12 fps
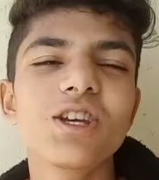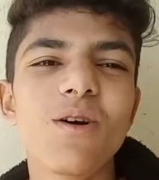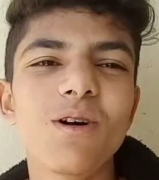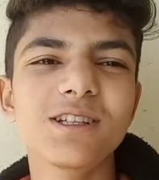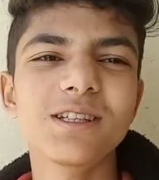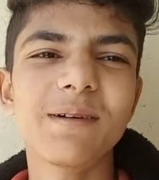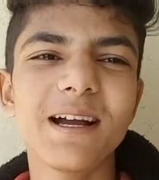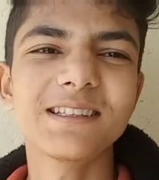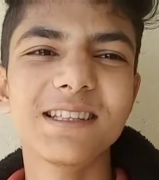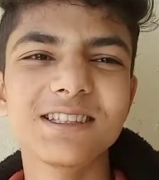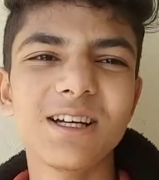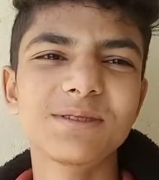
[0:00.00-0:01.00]
यो व्हाट्सअप गाइस
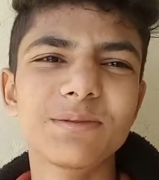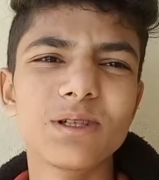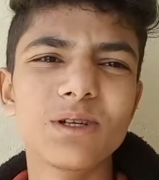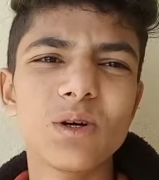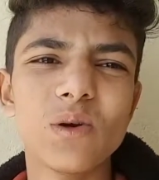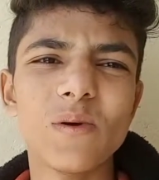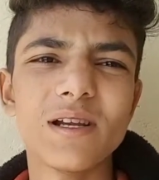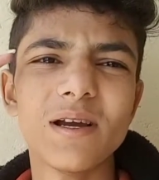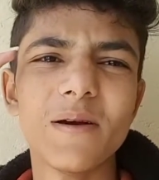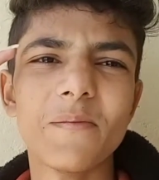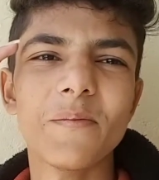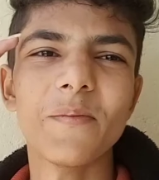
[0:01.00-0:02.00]
कैसे आप सभी लोग
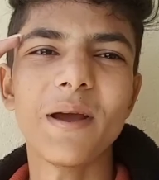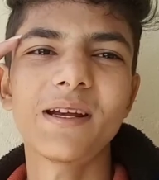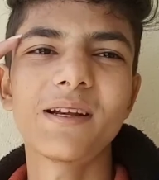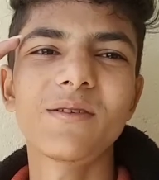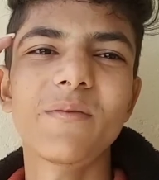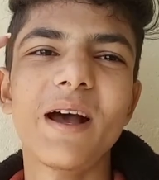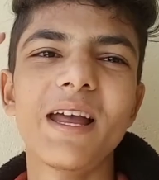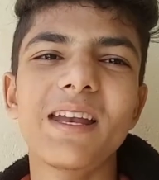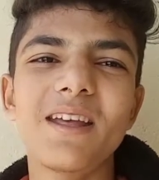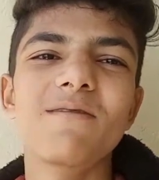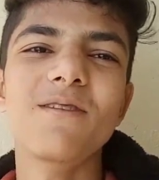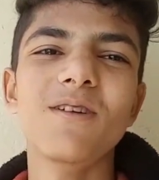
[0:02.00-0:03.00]
वेलकम बैक टू माय
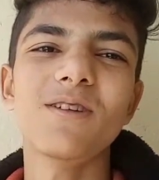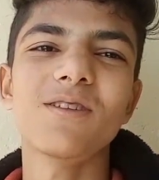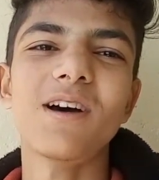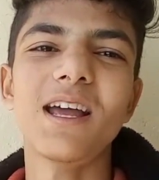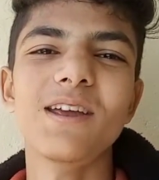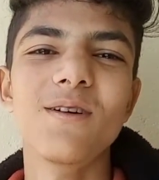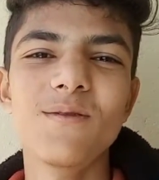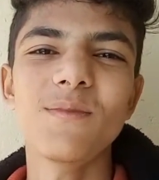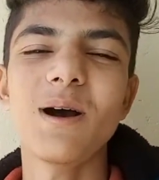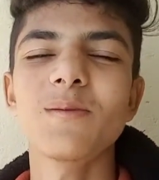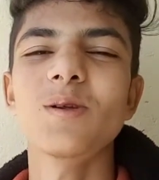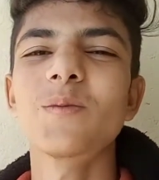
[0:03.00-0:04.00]
न्यू व्लॉग तो आई होप
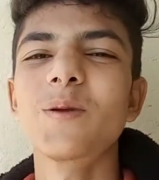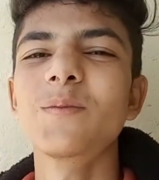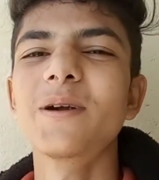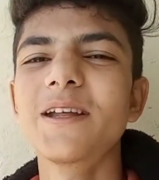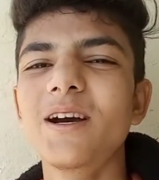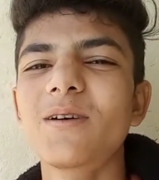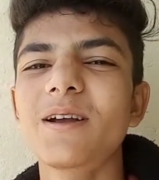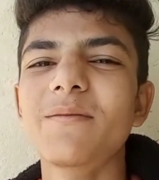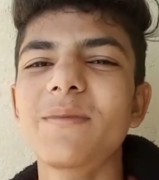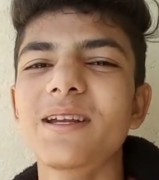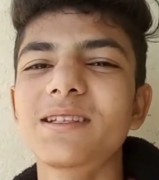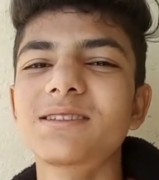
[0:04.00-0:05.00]
आप लोग भी बढ़िया होंगे
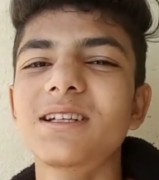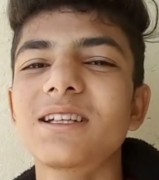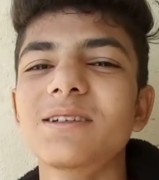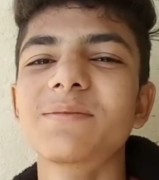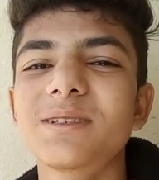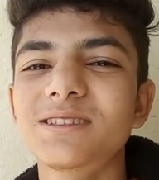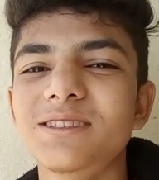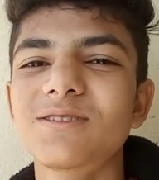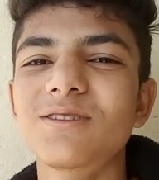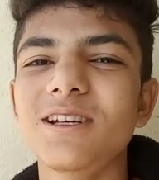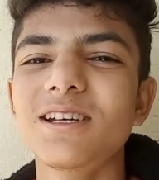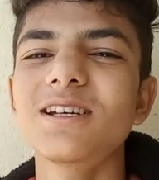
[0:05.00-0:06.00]
मेरे साथ तो मस्त
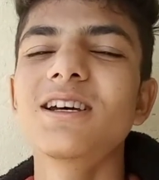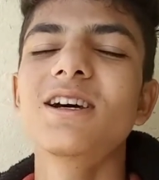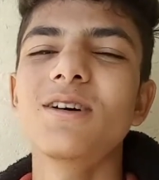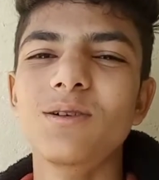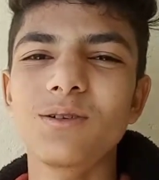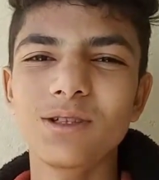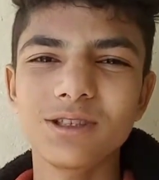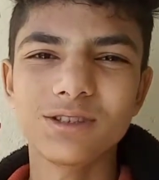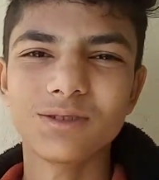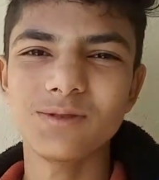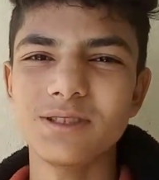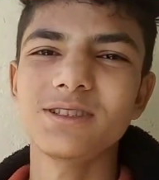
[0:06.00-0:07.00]
होंगे और
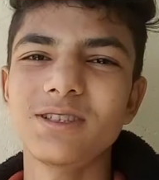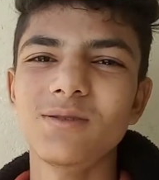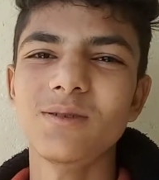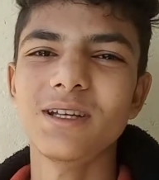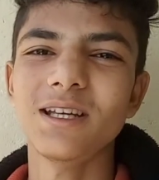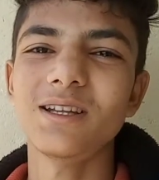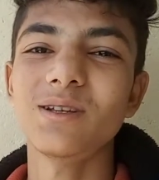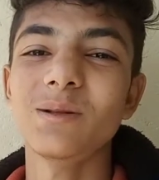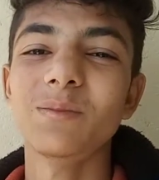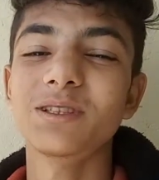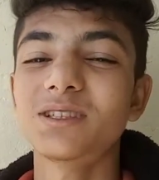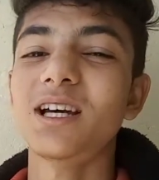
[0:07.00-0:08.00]
स्वस्थ होंगे तो
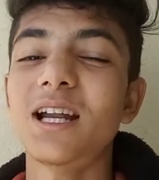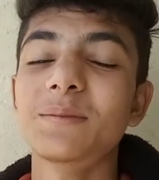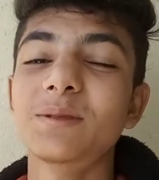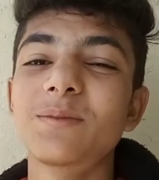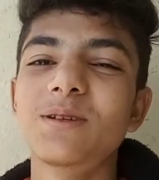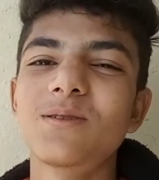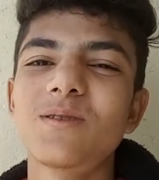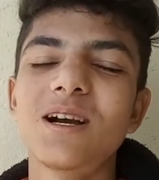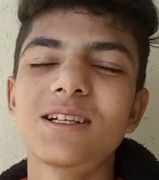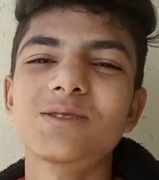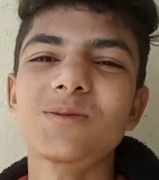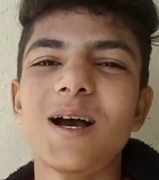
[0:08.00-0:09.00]
नमस्कार आप सभी लोगों
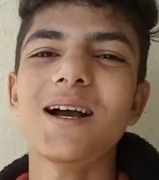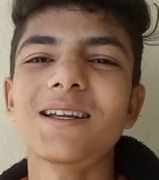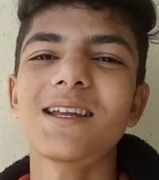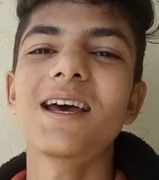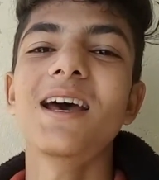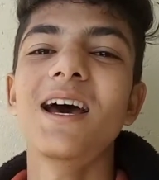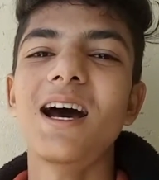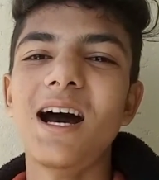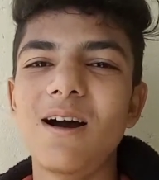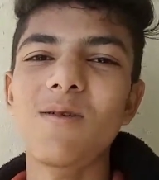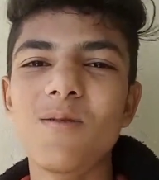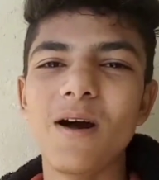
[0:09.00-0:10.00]
का स्वागत है
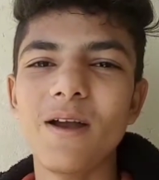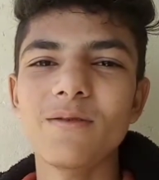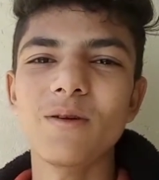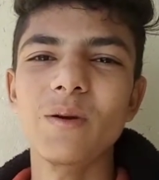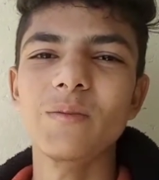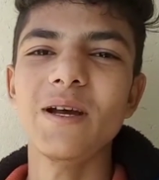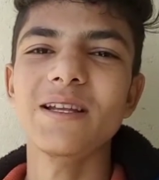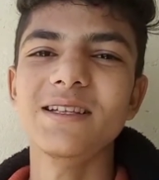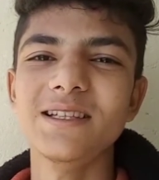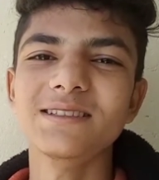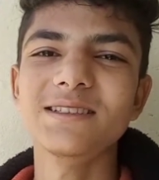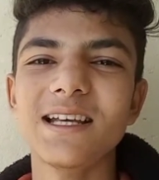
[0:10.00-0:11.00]
हाउ आर यू एवरीबॉडी
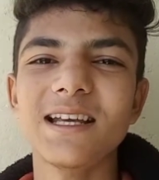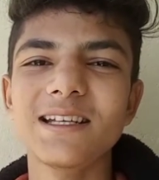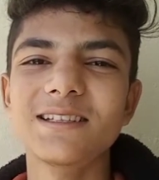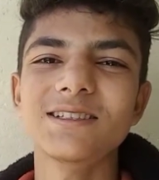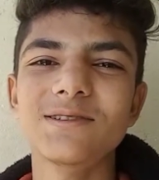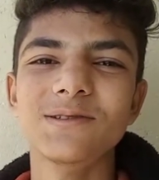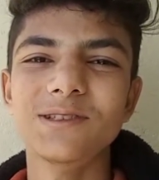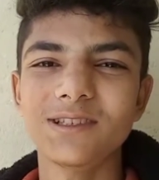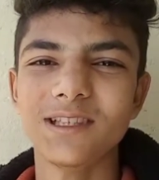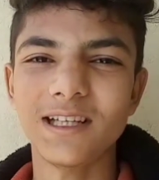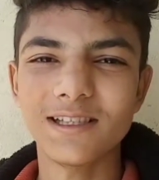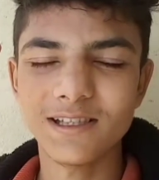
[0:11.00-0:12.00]
दिस
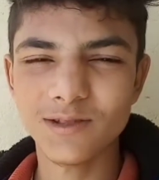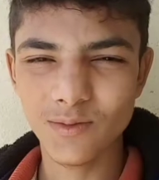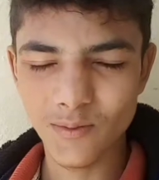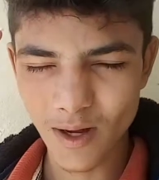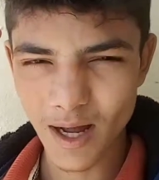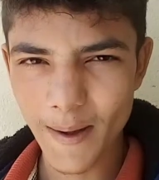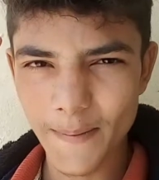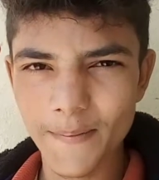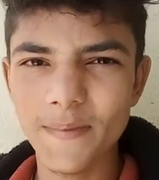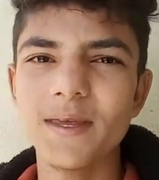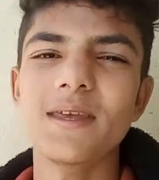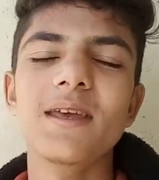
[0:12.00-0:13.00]
स्पेशल
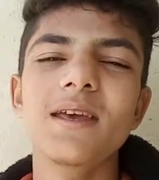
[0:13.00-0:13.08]
स्वामी